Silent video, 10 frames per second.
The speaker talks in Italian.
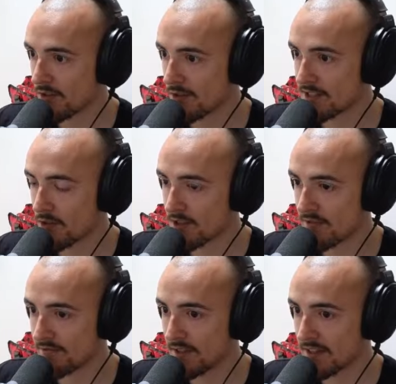questa cosa è
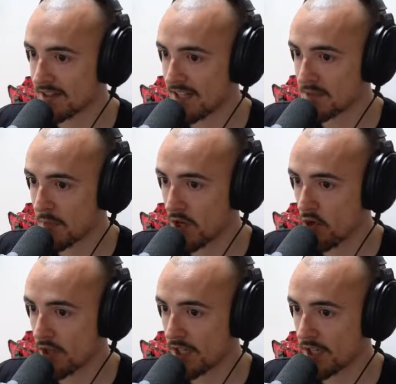
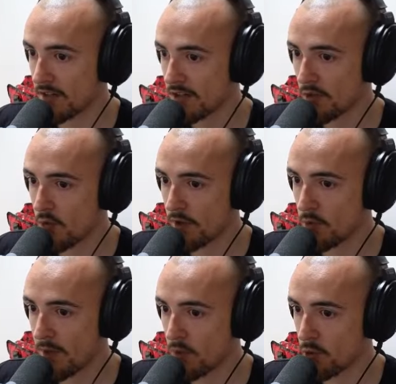fantasmagorica. Qui
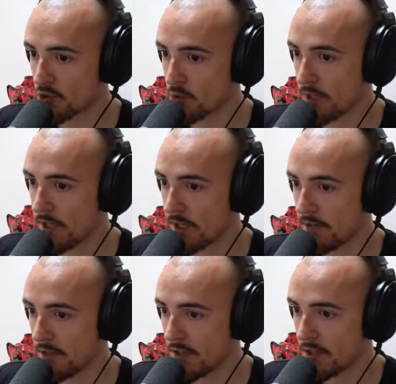dobbiamo costruire.
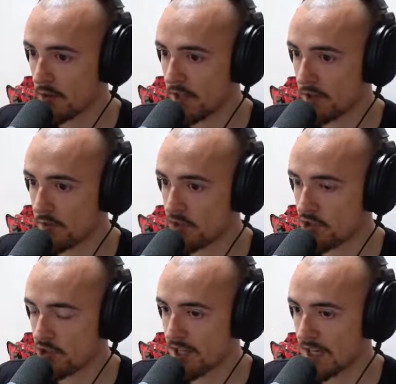Qui è dove
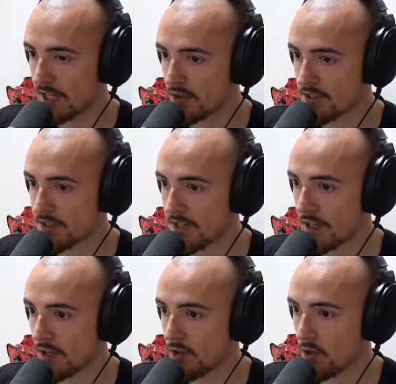ci sarà la
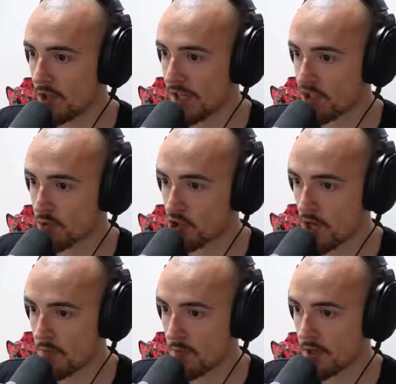nostra collection
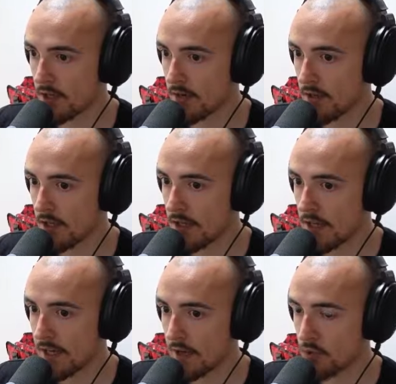chamber
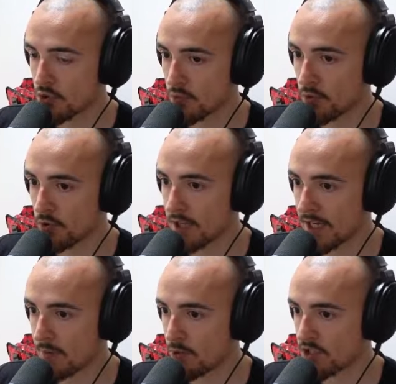e a questo punto direi
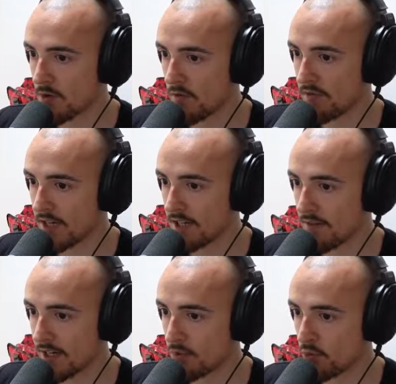che possiamo far
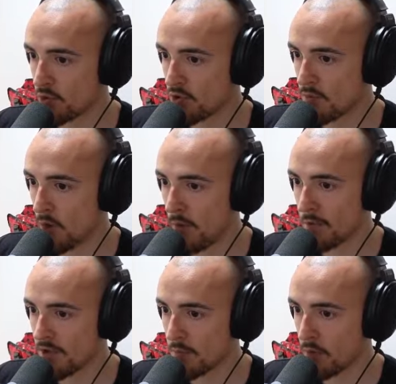arrivare tutti i
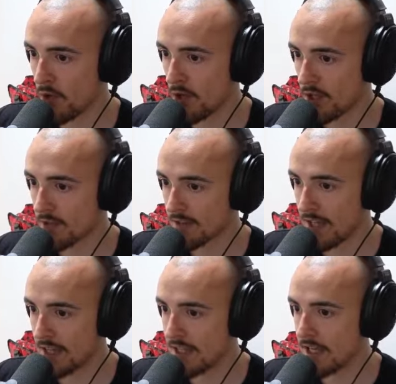mob tipo
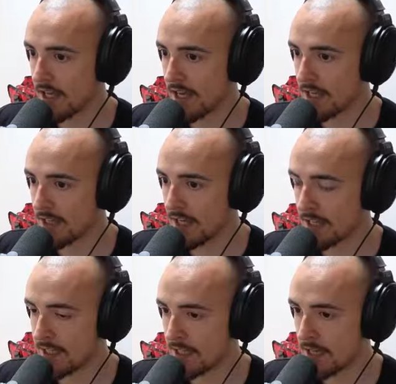da lì e da
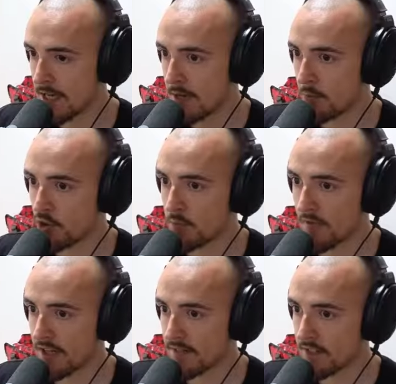lì. Potremmo
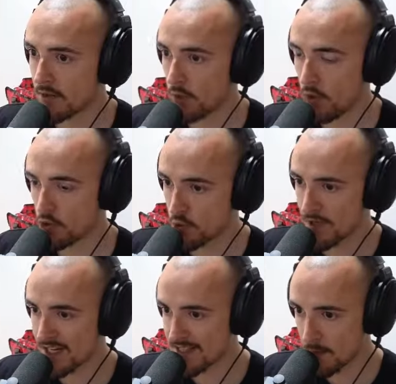avere addirittura
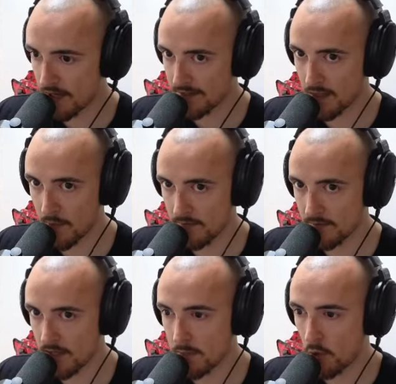costruirli
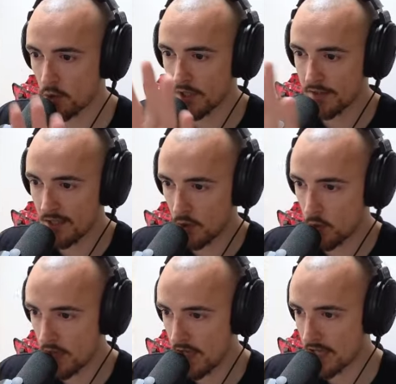separatamente in modo che da
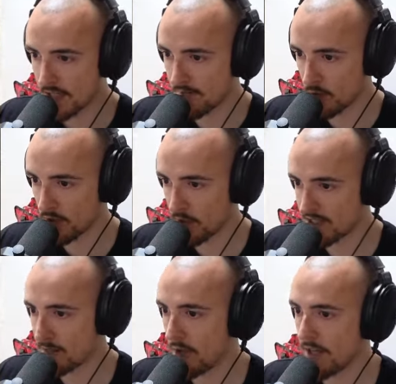qui arrivano da
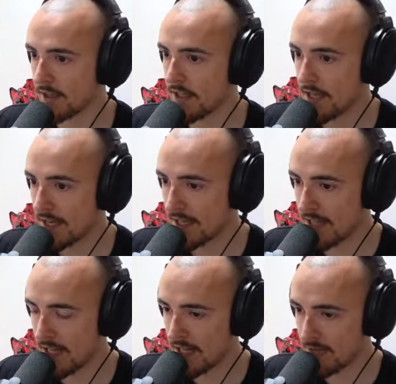questa parte e
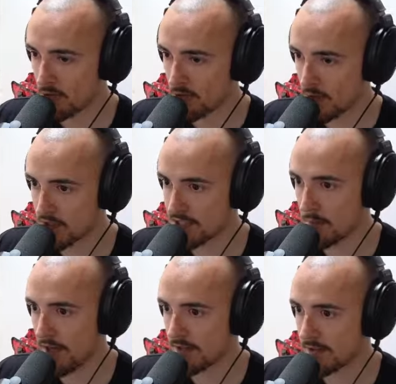da lì arrivano da questa
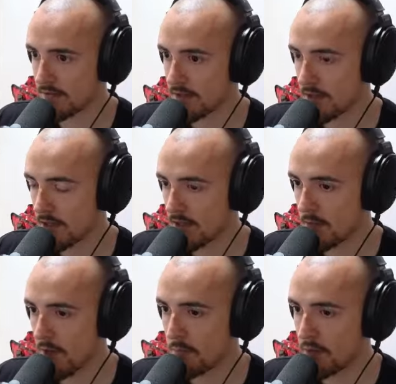parte.
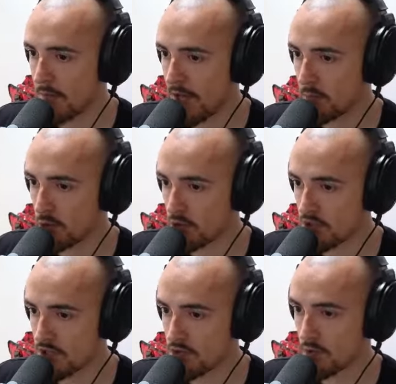Beh, per me ha molto
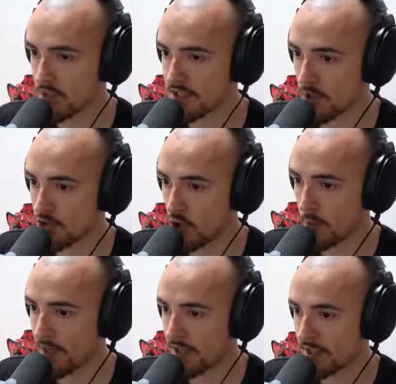senso questa cosa che ho
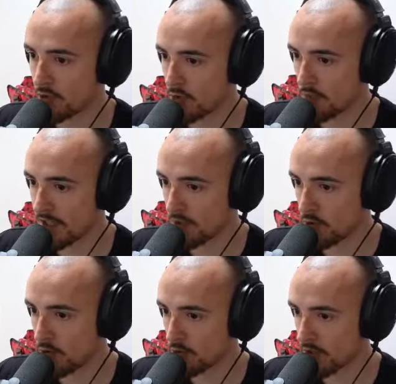appena detto. Mi
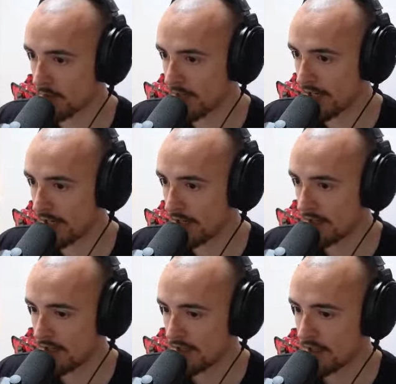rendo conto che magari
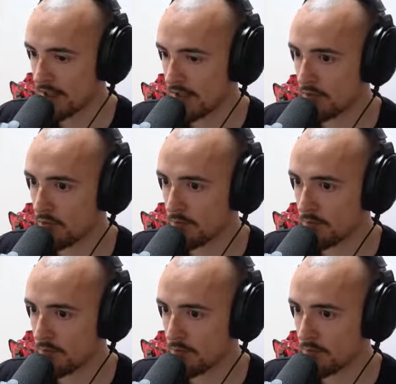è eh,